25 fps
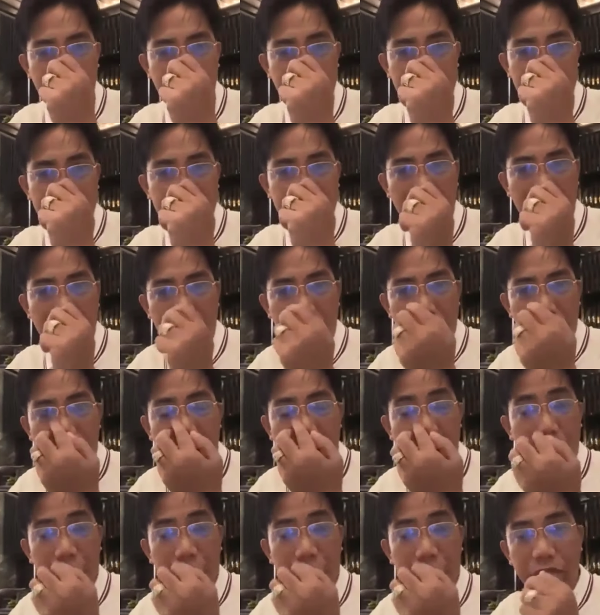wala na naman
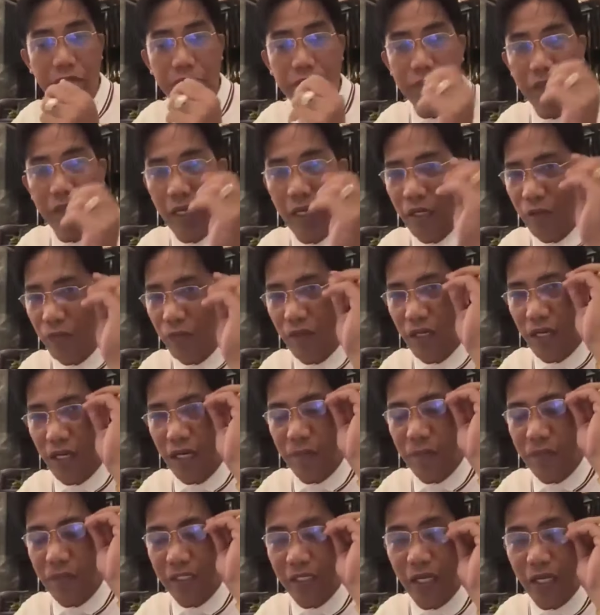tayong live. Ay,
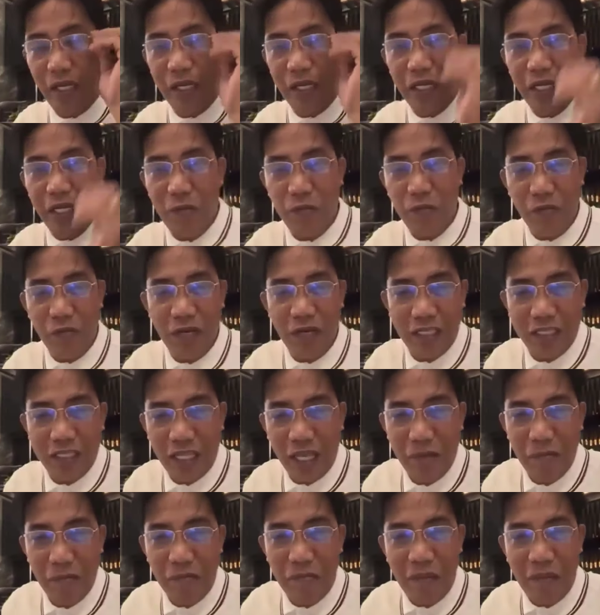wala na naman tayong live.
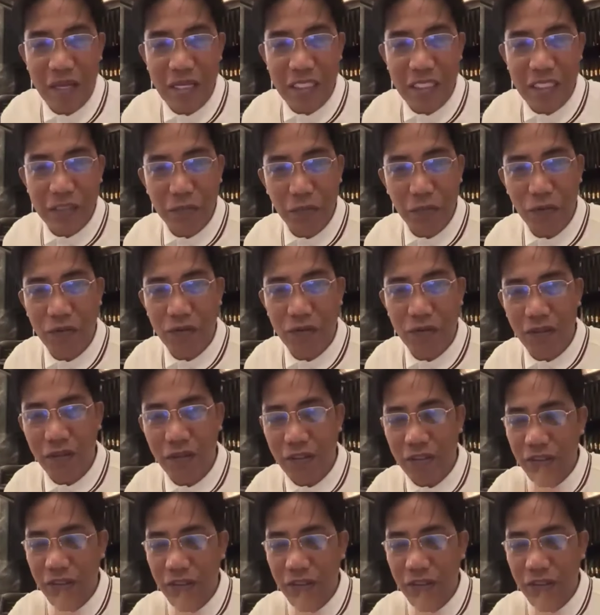Wala tayong Facebook.